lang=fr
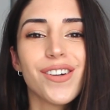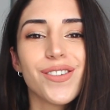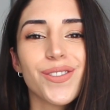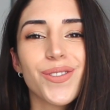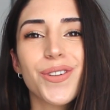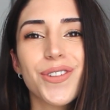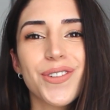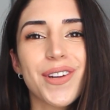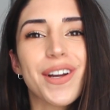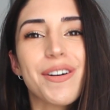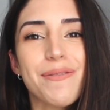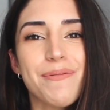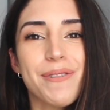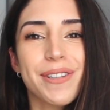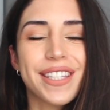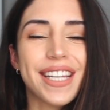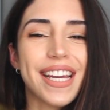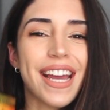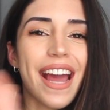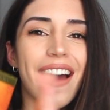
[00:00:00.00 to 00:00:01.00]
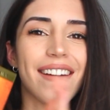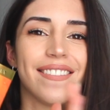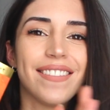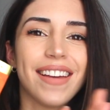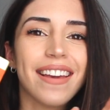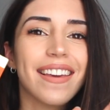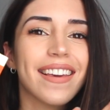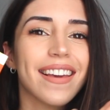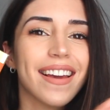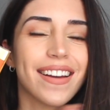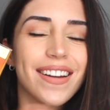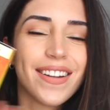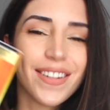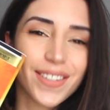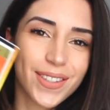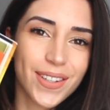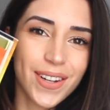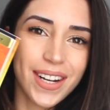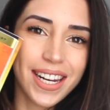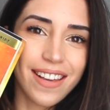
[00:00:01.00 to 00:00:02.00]
Donc je vais commencer avec
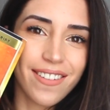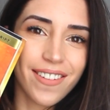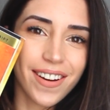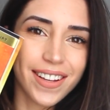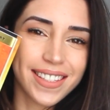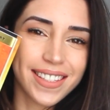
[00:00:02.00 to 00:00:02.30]
ce livre,